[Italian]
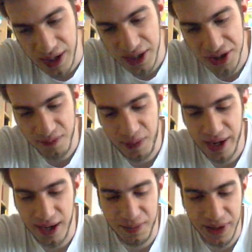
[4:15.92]
anche
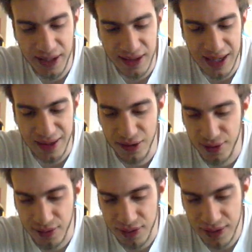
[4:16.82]
shopparla perché
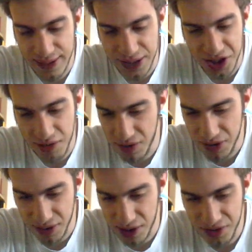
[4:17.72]
tanto delle gemme
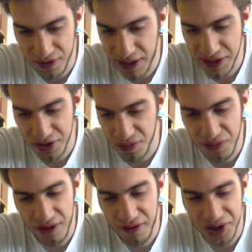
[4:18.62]
su Clash of Clans non
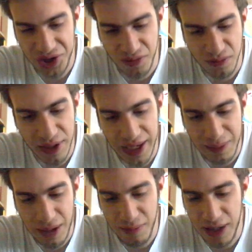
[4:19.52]
me ne faccio un bene
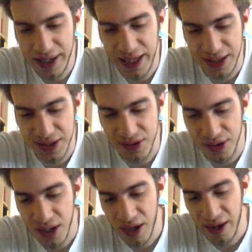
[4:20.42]
amabile cazzo,